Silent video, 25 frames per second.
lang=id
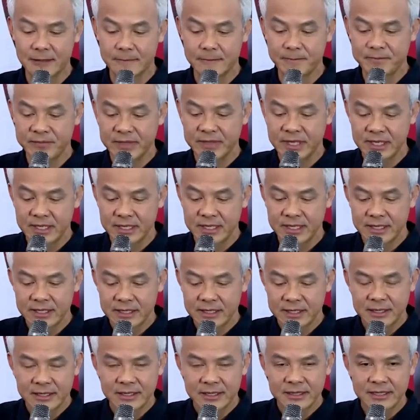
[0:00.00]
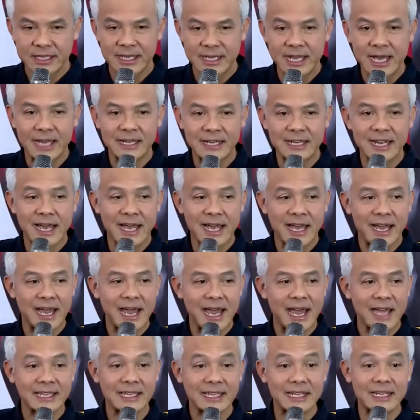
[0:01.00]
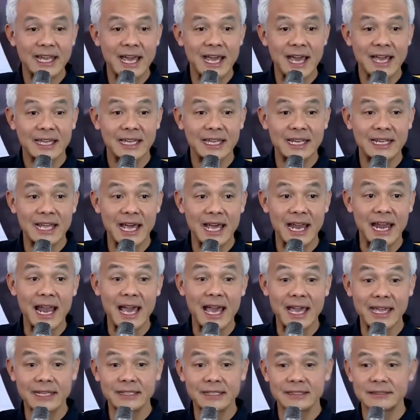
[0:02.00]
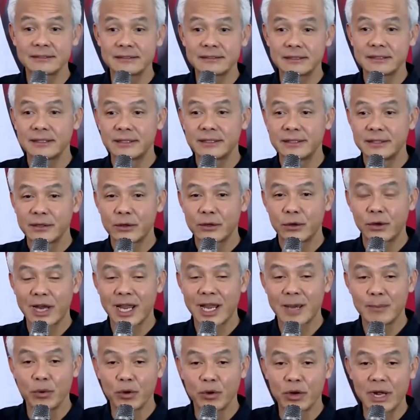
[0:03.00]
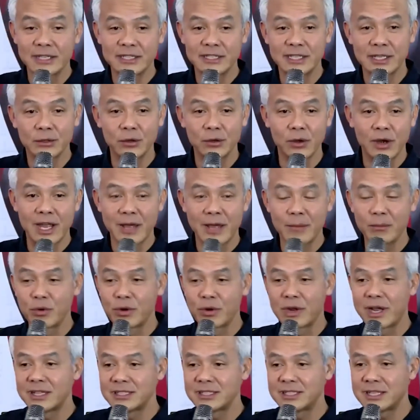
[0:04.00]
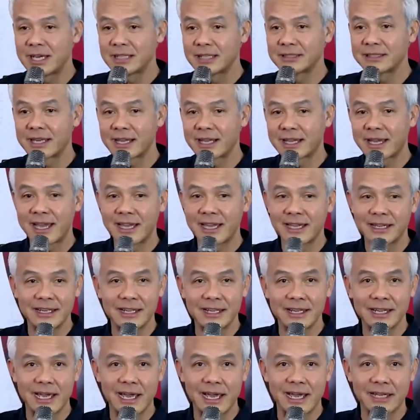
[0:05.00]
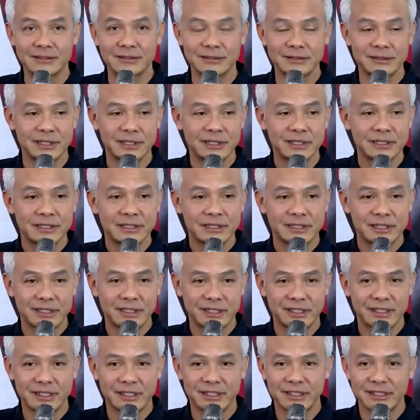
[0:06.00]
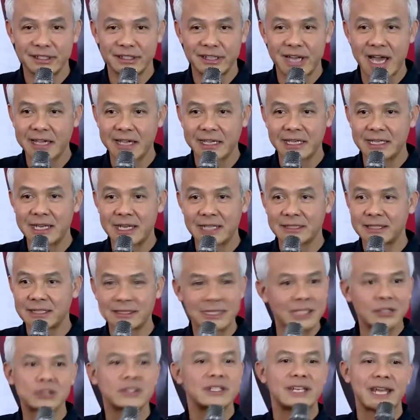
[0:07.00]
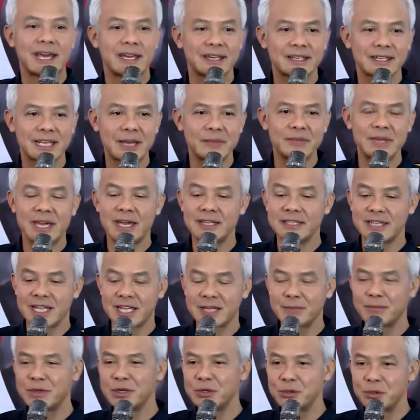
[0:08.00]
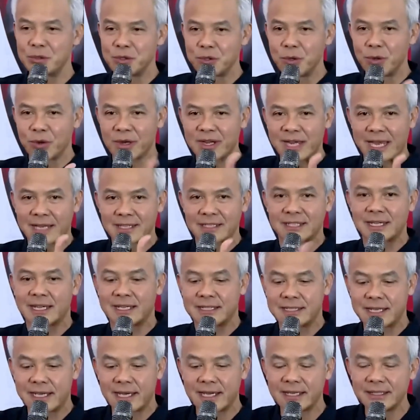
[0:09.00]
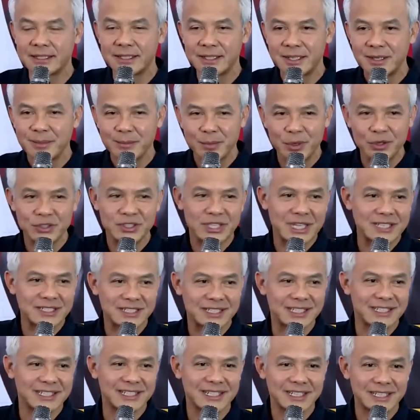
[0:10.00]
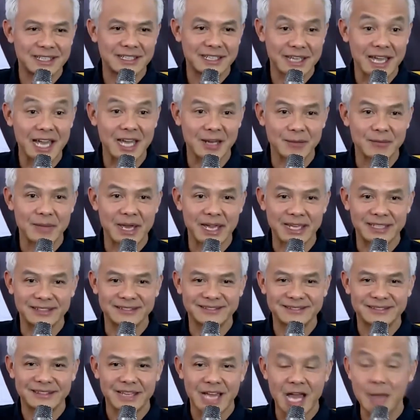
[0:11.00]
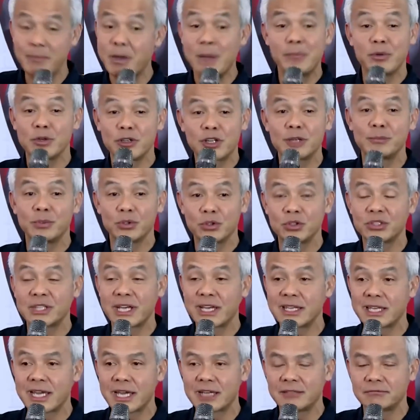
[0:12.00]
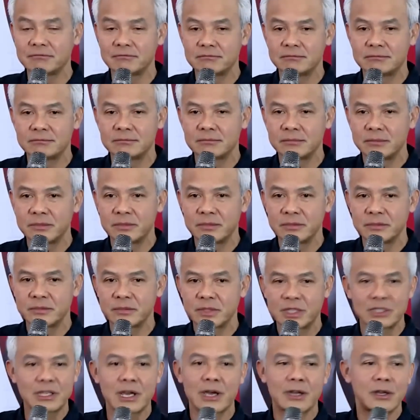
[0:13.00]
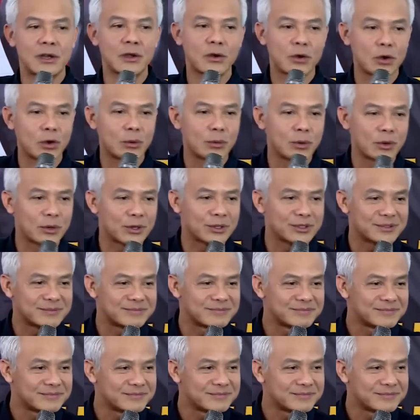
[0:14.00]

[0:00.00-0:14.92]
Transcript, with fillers: dan tidak ada agenda-agenda lain, kolaborasi-kolaborasi yang terkait dengan eh, agenda tertentu tidak. Kami hanya ingin mendudukkan saja proses ini dengan baik. Apapun keputusannya, kita akan legowo.